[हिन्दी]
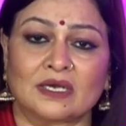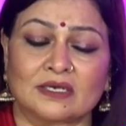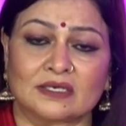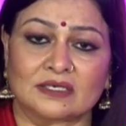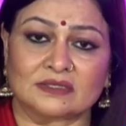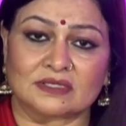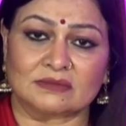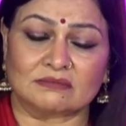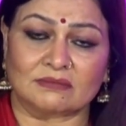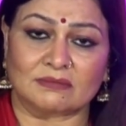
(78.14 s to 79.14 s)
आ,
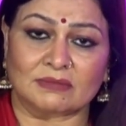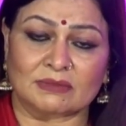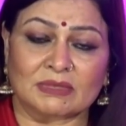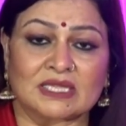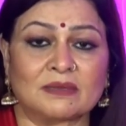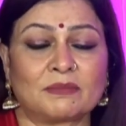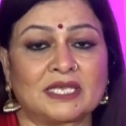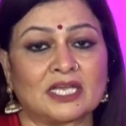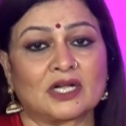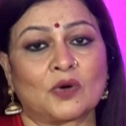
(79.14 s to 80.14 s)
मतलब
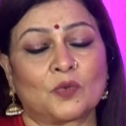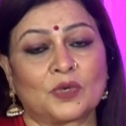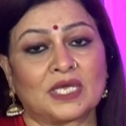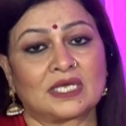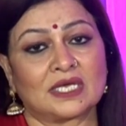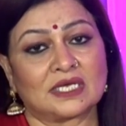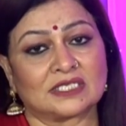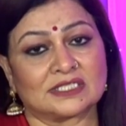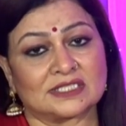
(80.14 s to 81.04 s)
मैं ये कहूँगी कि